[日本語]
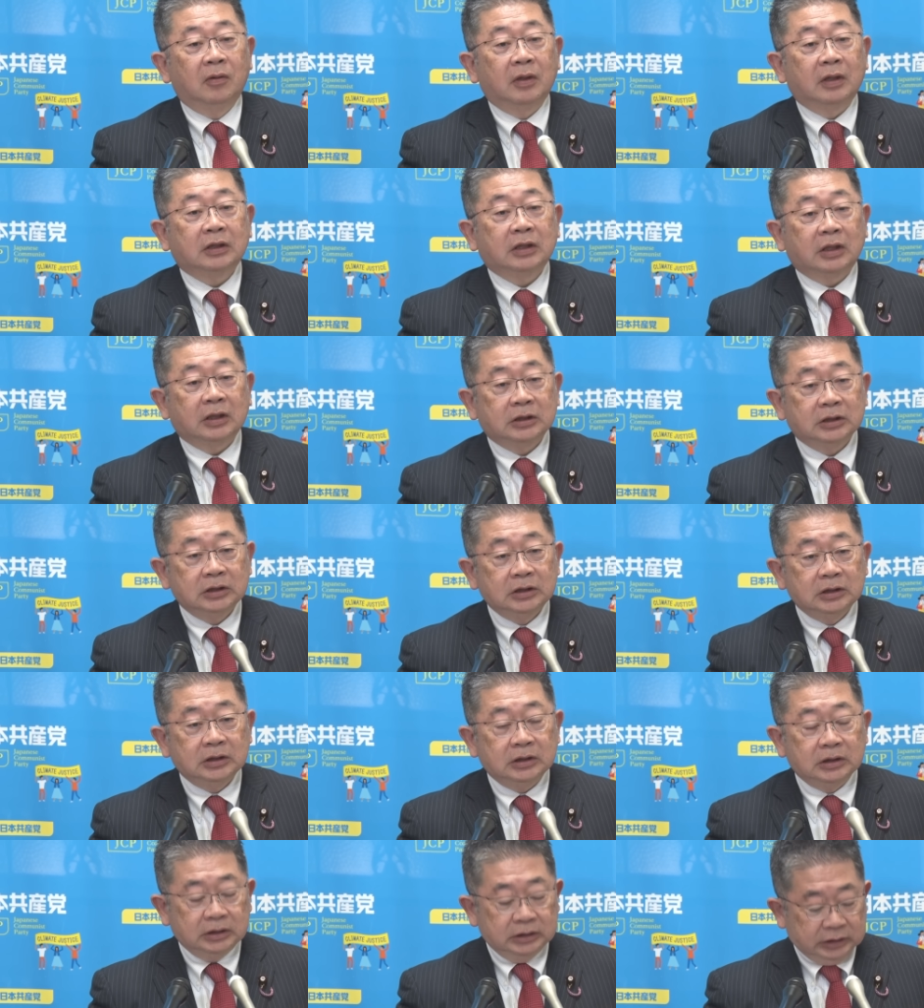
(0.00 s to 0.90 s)
新
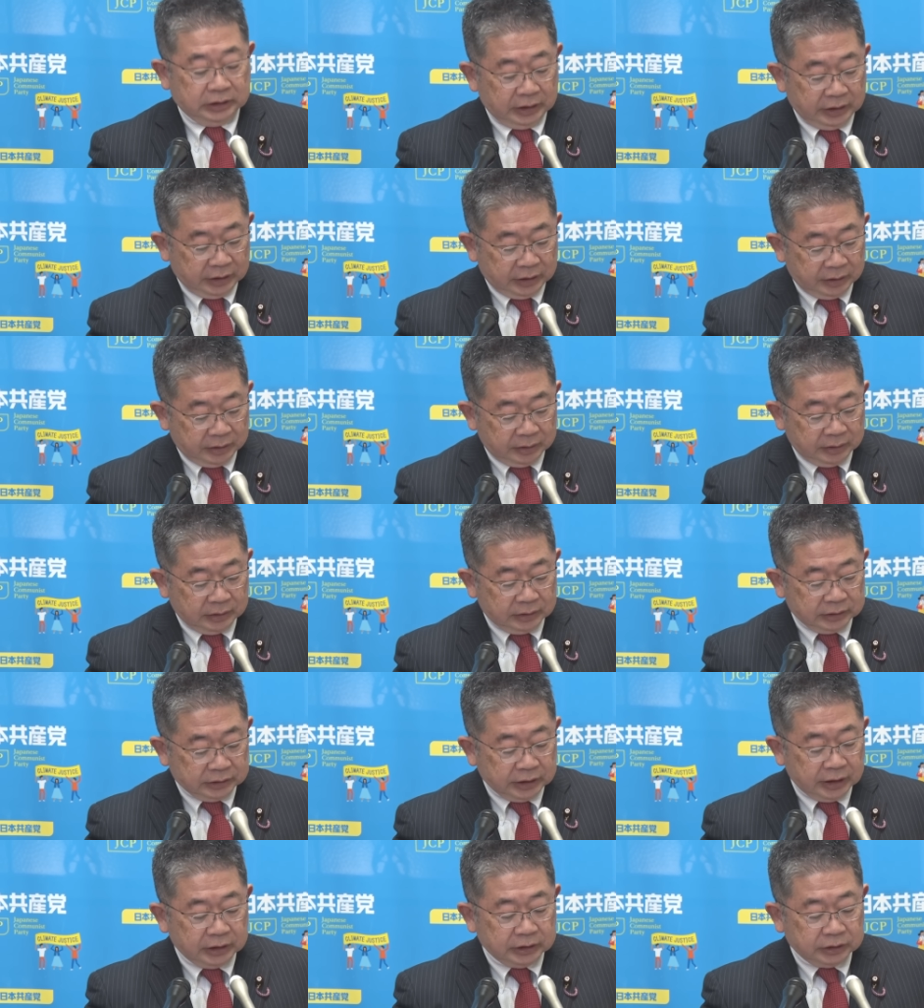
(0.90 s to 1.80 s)
しい政権、
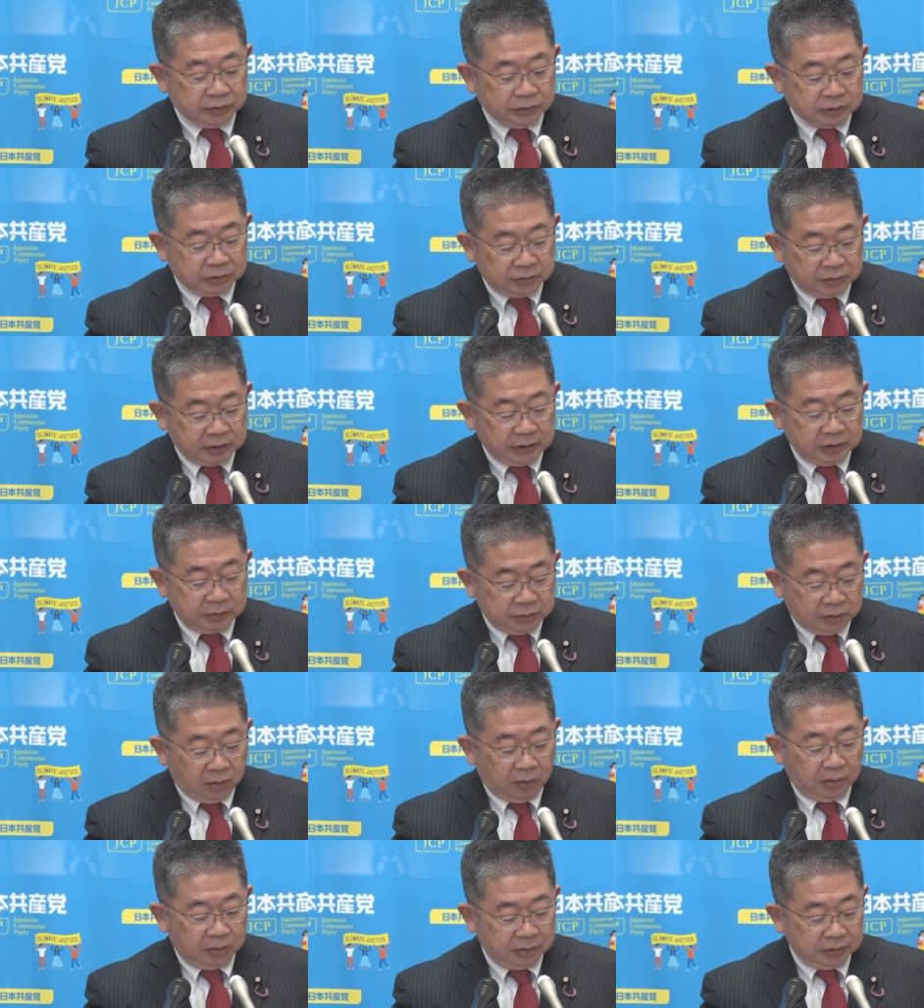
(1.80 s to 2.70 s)
政治を作っていく
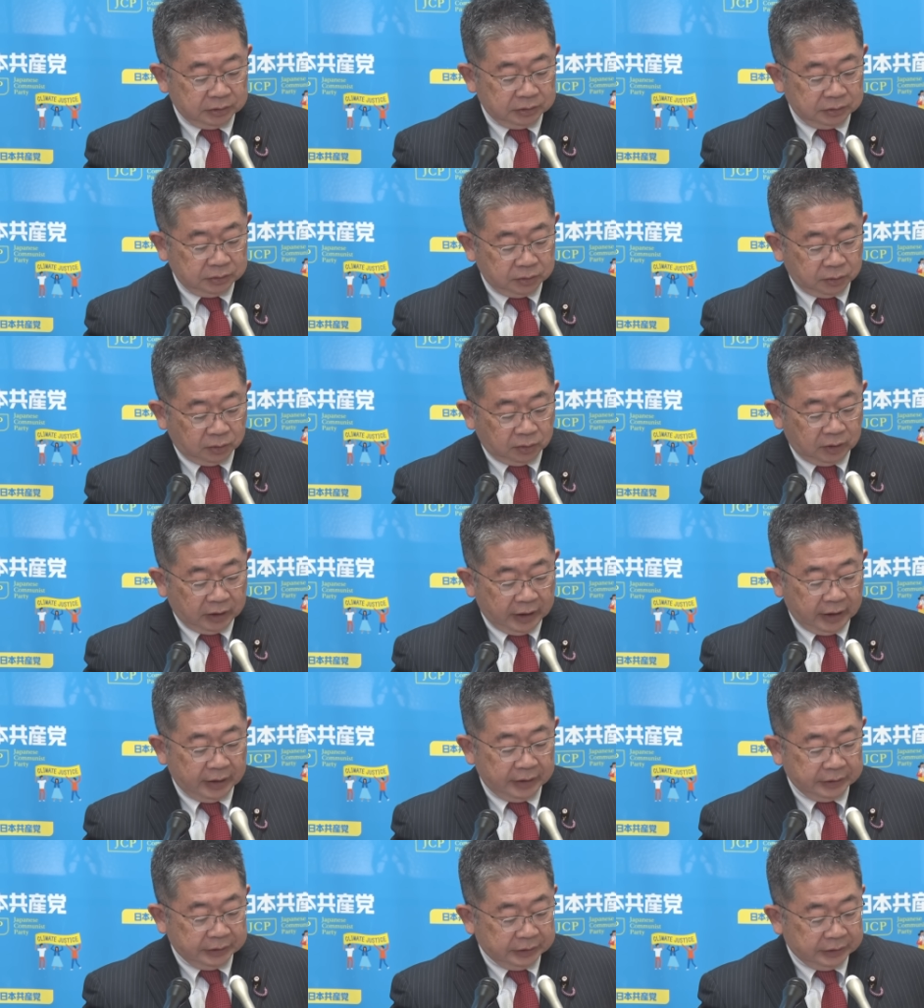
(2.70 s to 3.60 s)
ということ
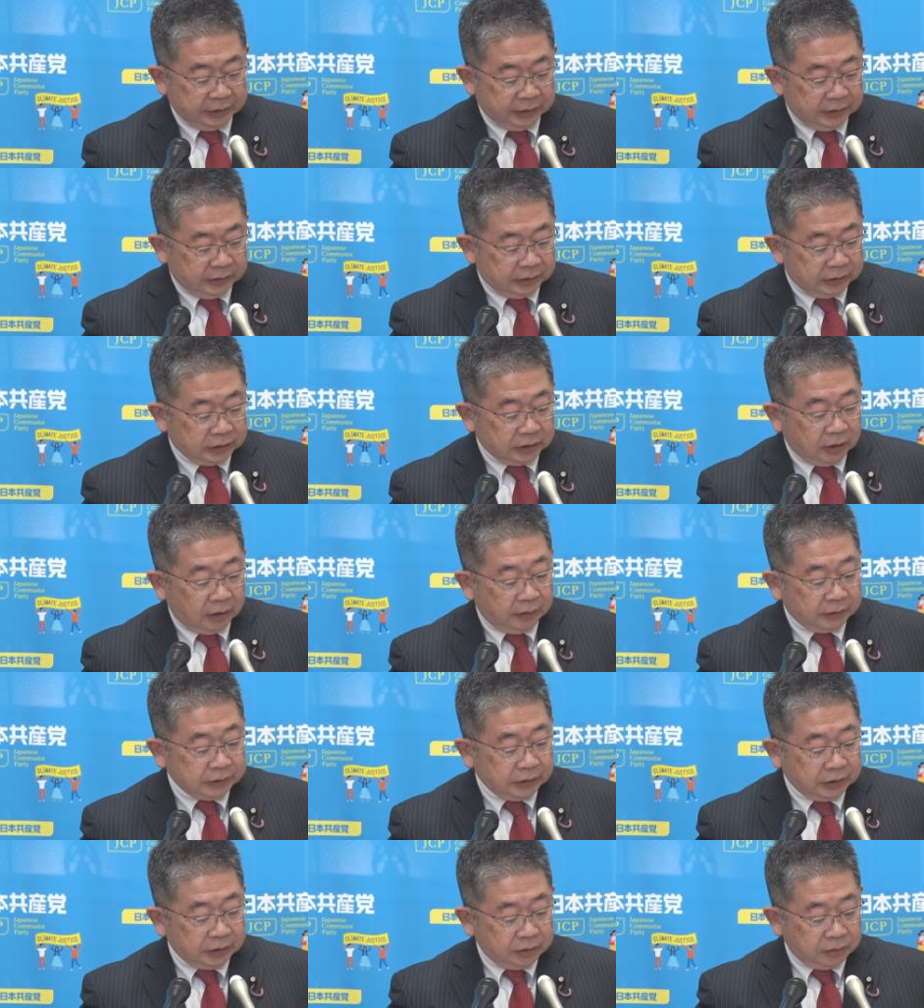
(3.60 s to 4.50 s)
で、力を合
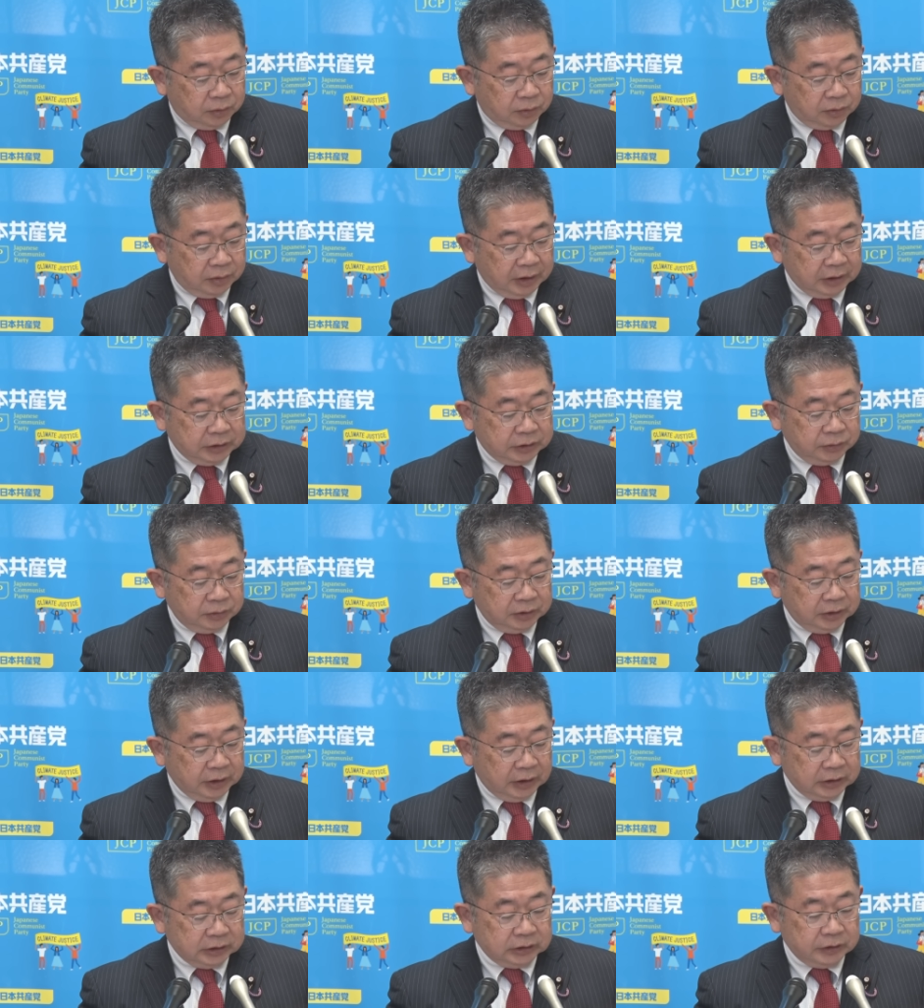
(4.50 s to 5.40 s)
わせていくことが非常
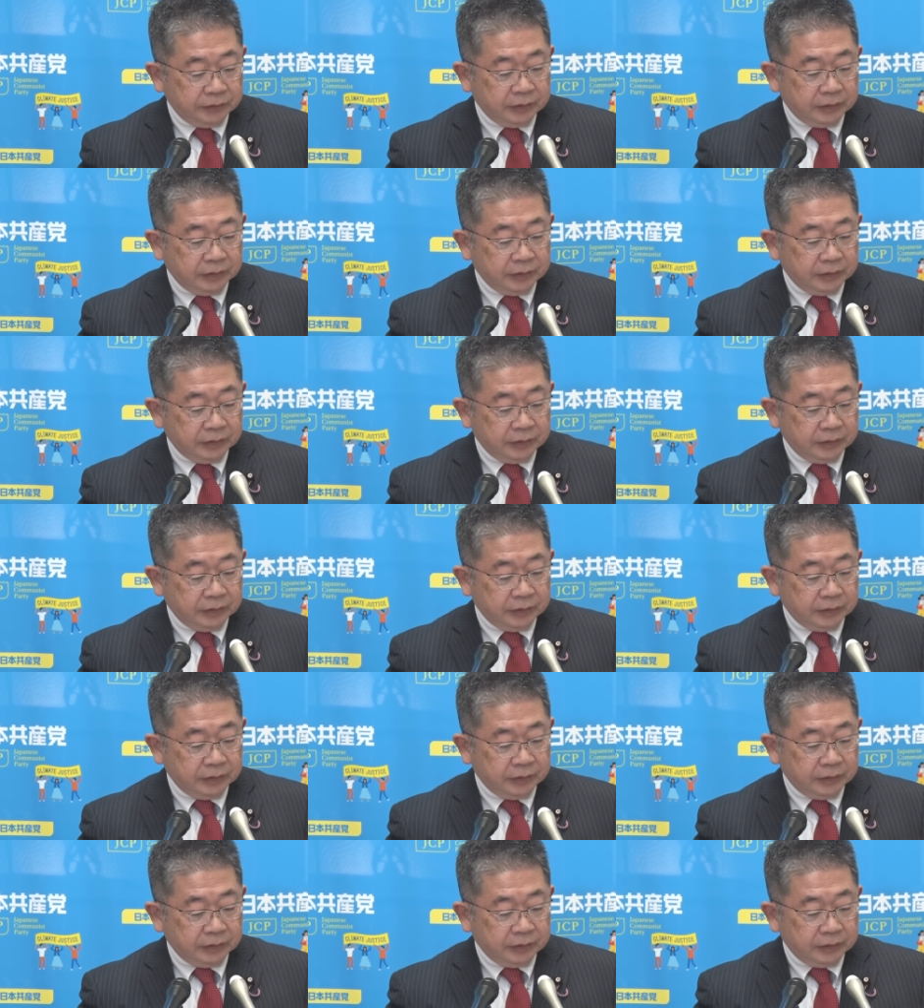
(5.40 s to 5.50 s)
に大事